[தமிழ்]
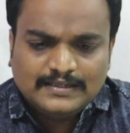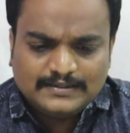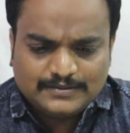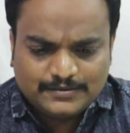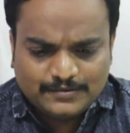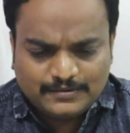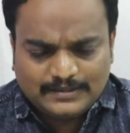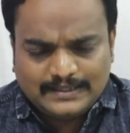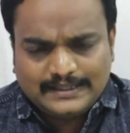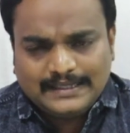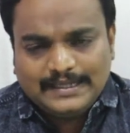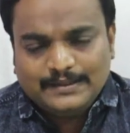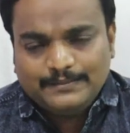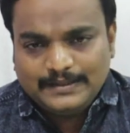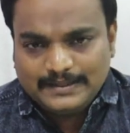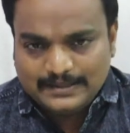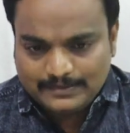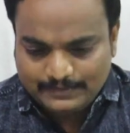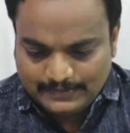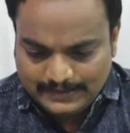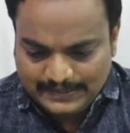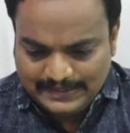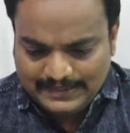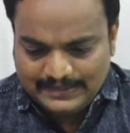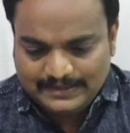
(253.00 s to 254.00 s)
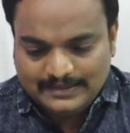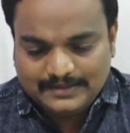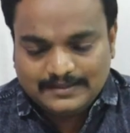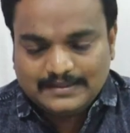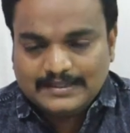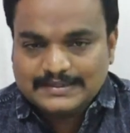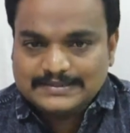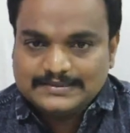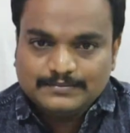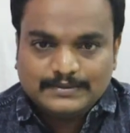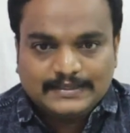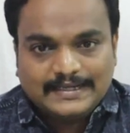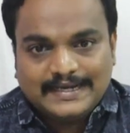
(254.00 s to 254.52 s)
ஸோ நிறைய பேர் இந்த மாதிரி
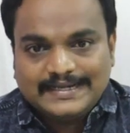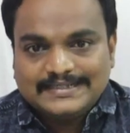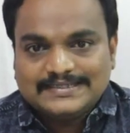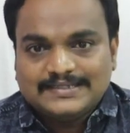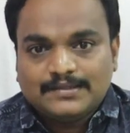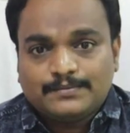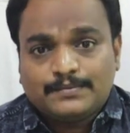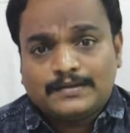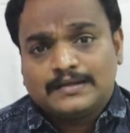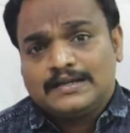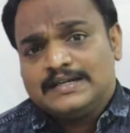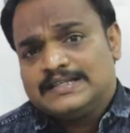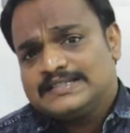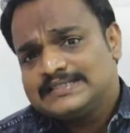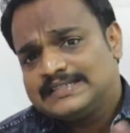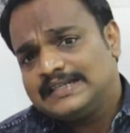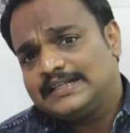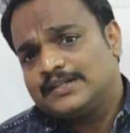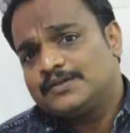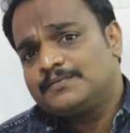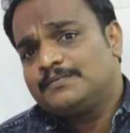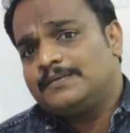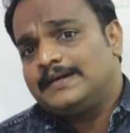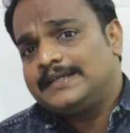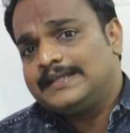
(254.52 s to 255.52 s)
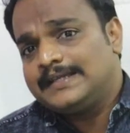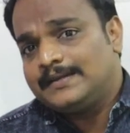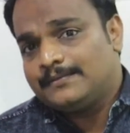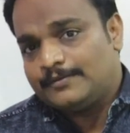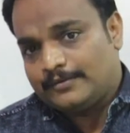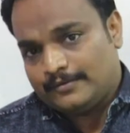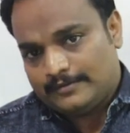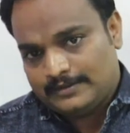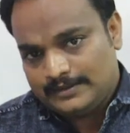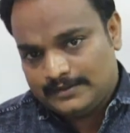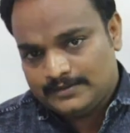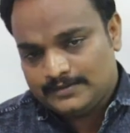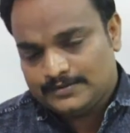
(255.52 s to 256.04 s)
கஸ்டமர் கேன்சல் பண்ணாலும் சிலரும்
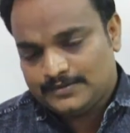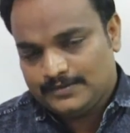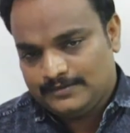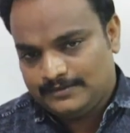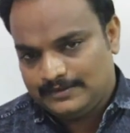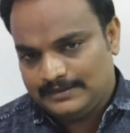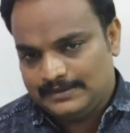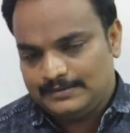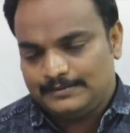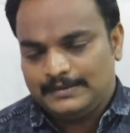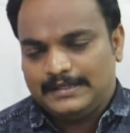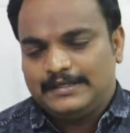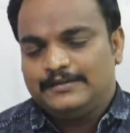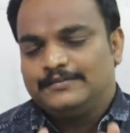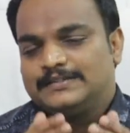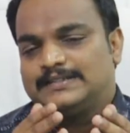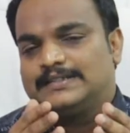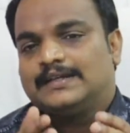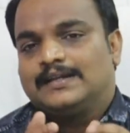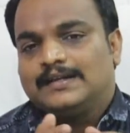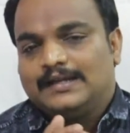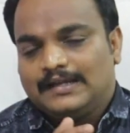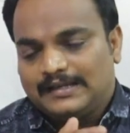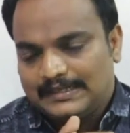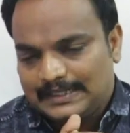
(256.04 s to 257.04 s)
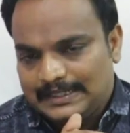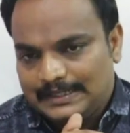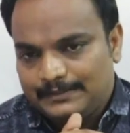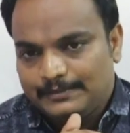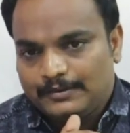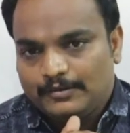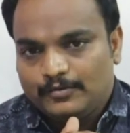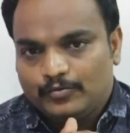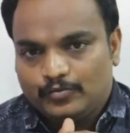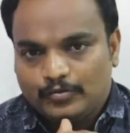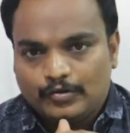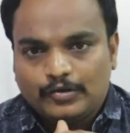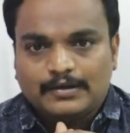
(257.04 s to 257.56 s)
பாதிக்கப்படுவாங்க ஸோ இந்த மாதிரி விஷயங்கள்லாம்
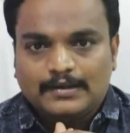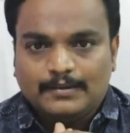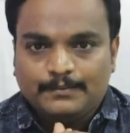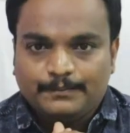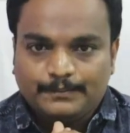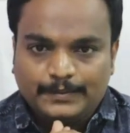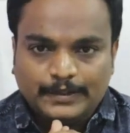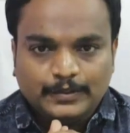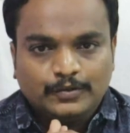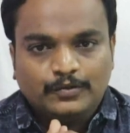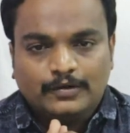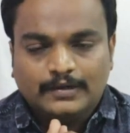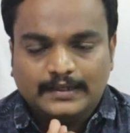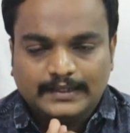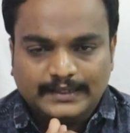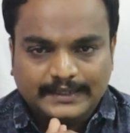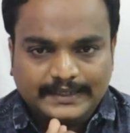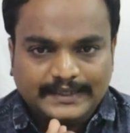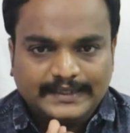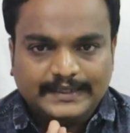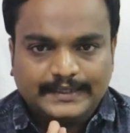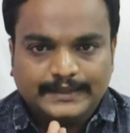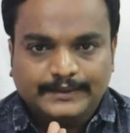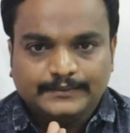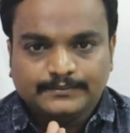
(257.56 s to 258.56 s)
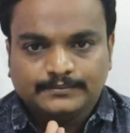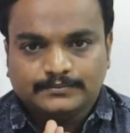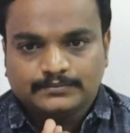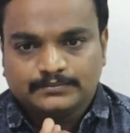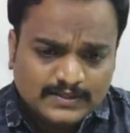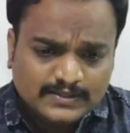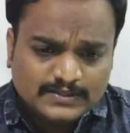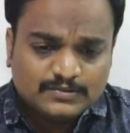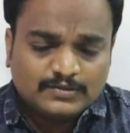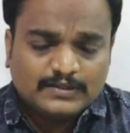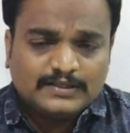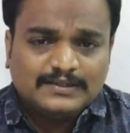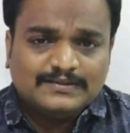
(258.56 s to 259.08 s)
கண்டிப்பாக அவங்க ஓவர் கம் பண்ணுவாங்கன்னு நினைக்கிறேன்
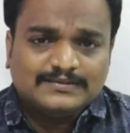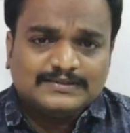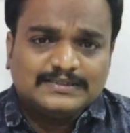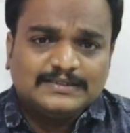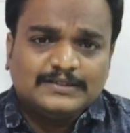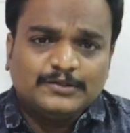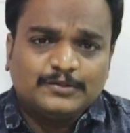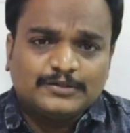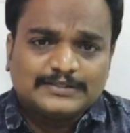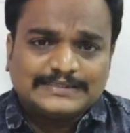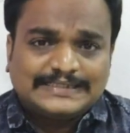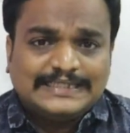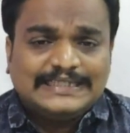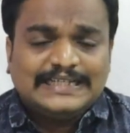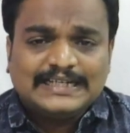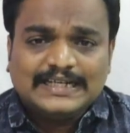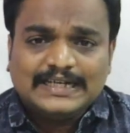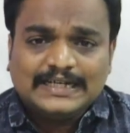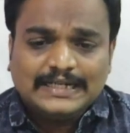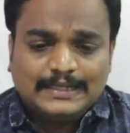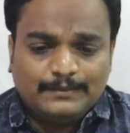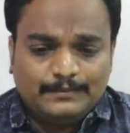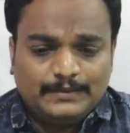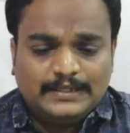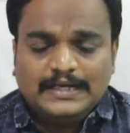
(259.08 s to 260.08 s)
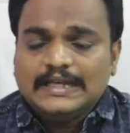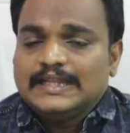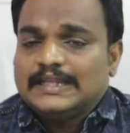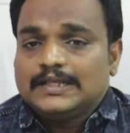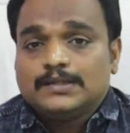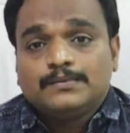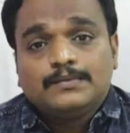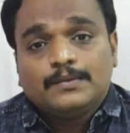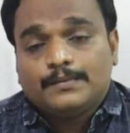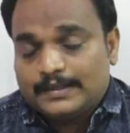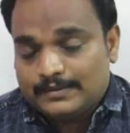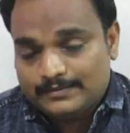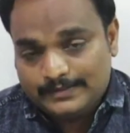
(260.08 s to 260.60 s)
ஸோ இதில் வந்து ஒரு சிலராக நம்மளால்
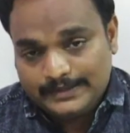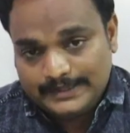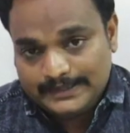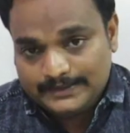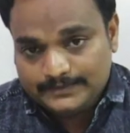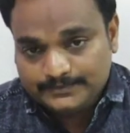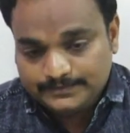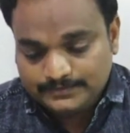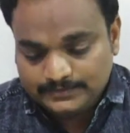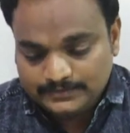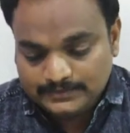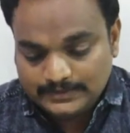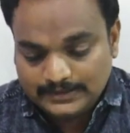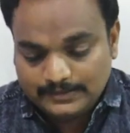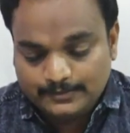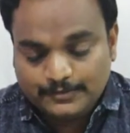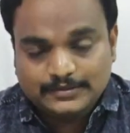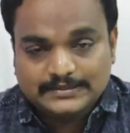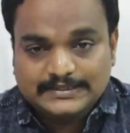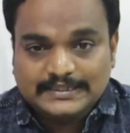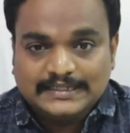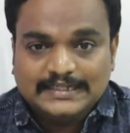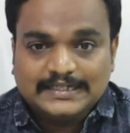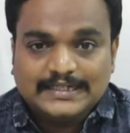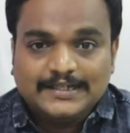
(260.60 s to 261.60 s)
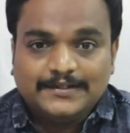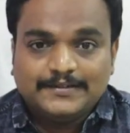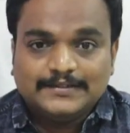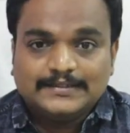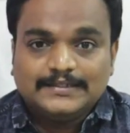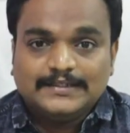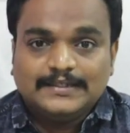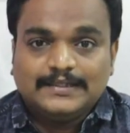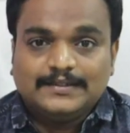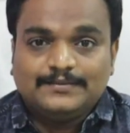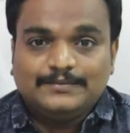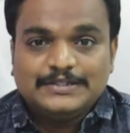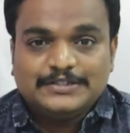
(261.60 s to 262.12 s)
எதுவுமே பண்ண முடியாது நம்ம ஒரு சிலராக
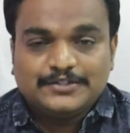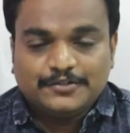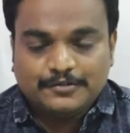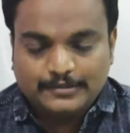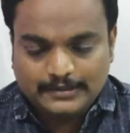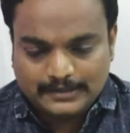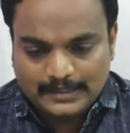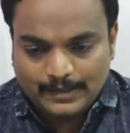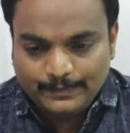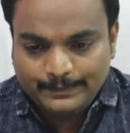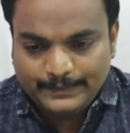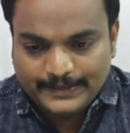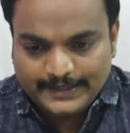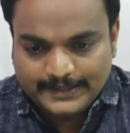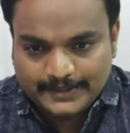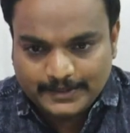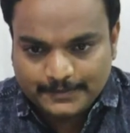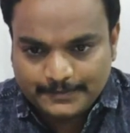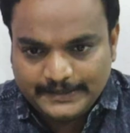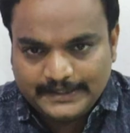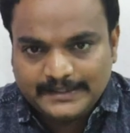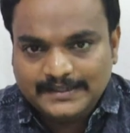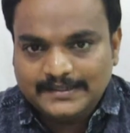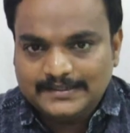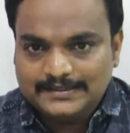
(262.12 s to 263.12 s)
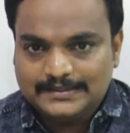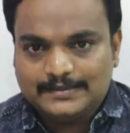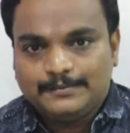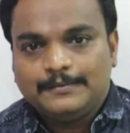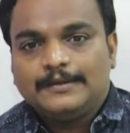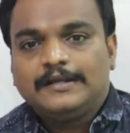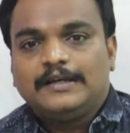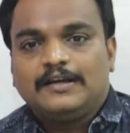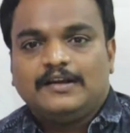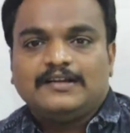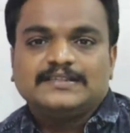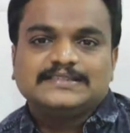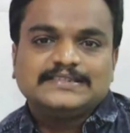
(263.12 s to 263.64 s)
வந்து மீஷோட கம்பெனிக்கிட்ட போயிட்டு இந்த
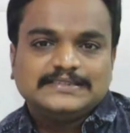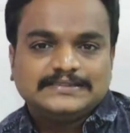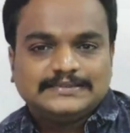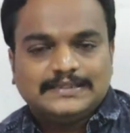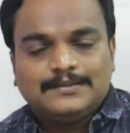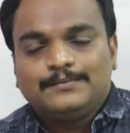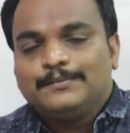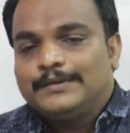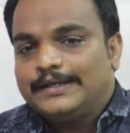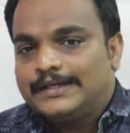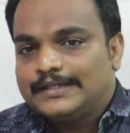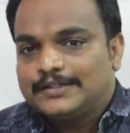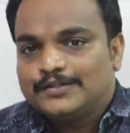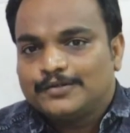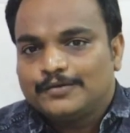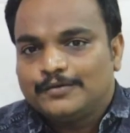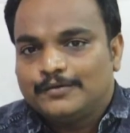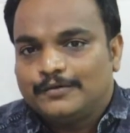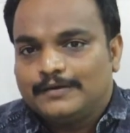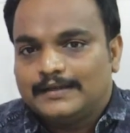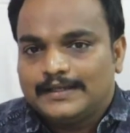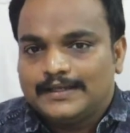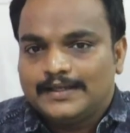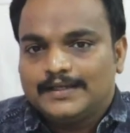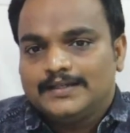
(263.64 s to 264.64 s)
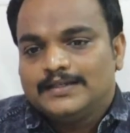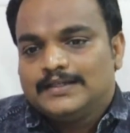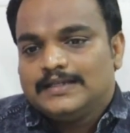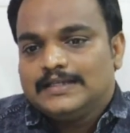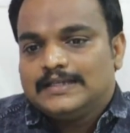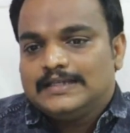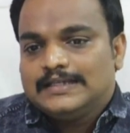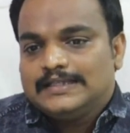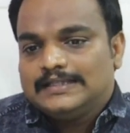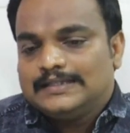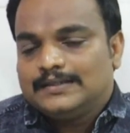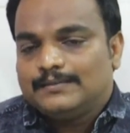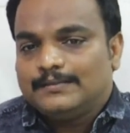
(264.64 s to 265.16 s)
மாதிரி லாஜிக்ஸ்லாம் போய் எடுத்துக்கோங்க
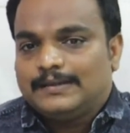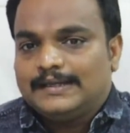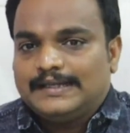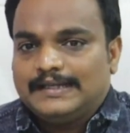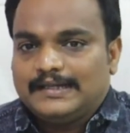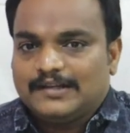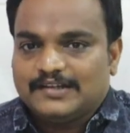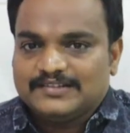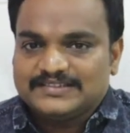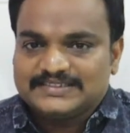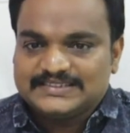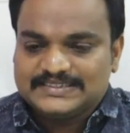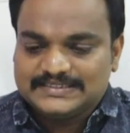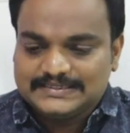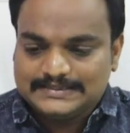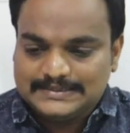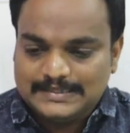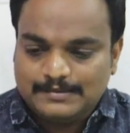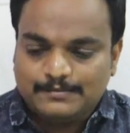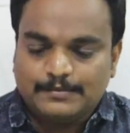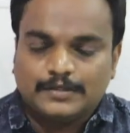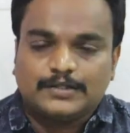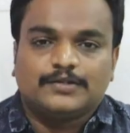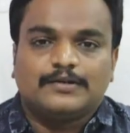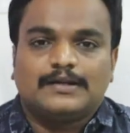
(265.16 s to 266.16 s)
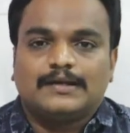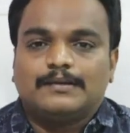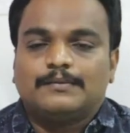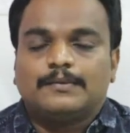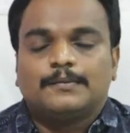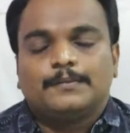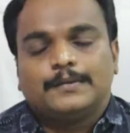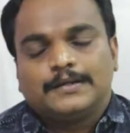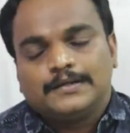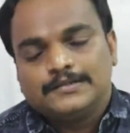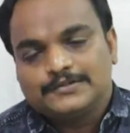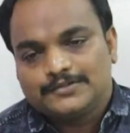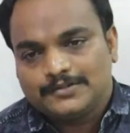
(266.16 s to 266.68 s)
இந்த மாதிரி லாஜிஸ்டிக்ஸ் சிக்ஸ்டி மட்டும்
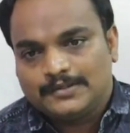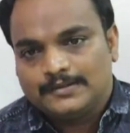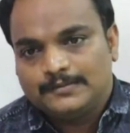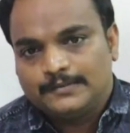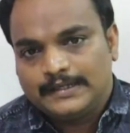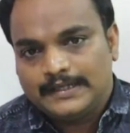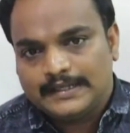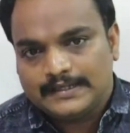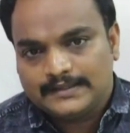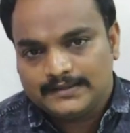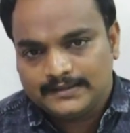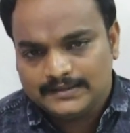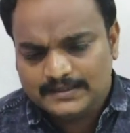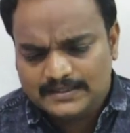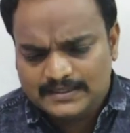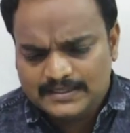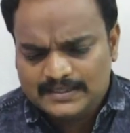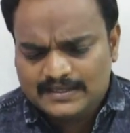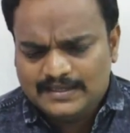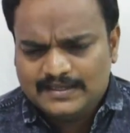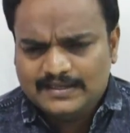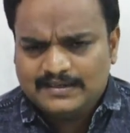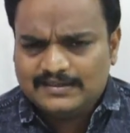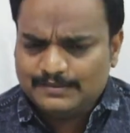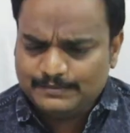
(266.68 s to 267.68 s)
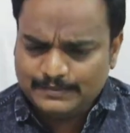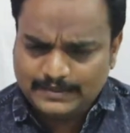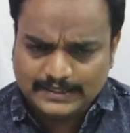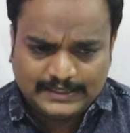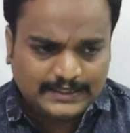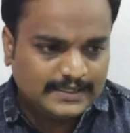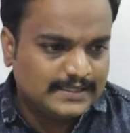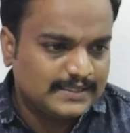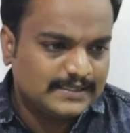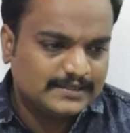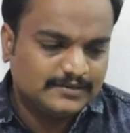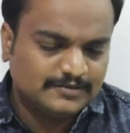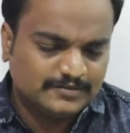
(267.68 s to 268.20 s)
ரெக்கமெண்ட் பண்ணுங்கன்னு சொல்ல முடியாது நம்ம நிறைய